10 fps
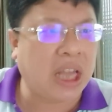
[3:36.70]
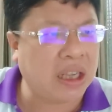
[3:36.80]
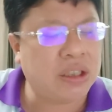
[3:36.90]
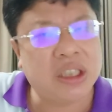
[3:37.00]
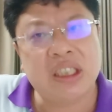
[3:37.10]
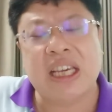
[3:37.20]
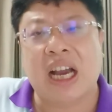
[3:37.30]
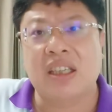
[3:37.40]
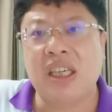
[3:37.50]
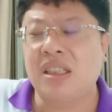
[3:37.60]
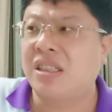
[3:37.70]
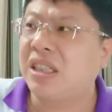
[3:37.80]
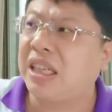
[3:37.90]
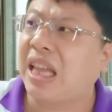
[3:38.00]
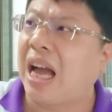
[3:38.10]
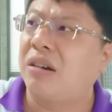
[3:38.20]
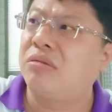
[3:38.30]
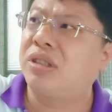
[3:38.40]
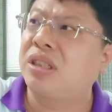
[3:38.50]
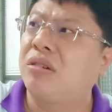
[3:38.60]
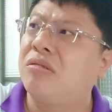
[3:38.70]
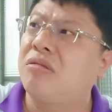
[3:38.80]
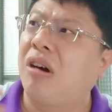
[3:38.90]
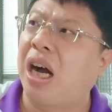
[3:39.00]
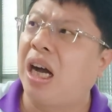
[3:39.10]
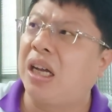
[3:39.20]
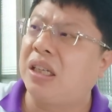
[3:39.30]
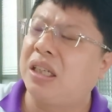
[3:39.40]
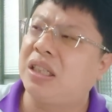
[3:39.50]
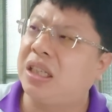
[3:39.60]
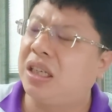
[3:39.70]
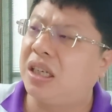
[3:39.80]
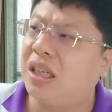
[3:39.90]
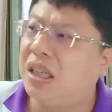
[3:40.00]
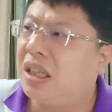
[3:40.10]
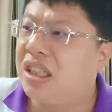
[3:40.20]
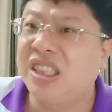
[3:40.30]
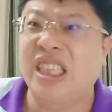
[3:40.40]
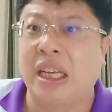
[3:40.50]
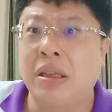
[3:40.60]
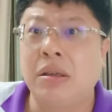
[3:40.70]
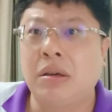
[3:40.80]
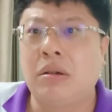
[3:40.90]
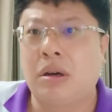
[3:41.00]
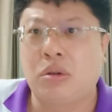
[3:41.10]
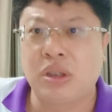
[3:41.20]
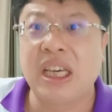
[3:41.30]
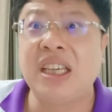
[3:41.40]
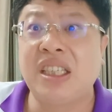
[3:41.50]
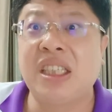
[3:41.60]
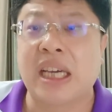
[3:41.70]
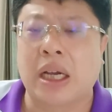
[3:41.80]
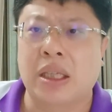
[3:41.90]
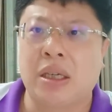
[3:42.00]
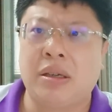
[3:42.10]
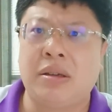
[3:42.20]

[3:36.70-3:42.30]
当时蒋介石在大陆搜刮那些人啊，我前一集讲的，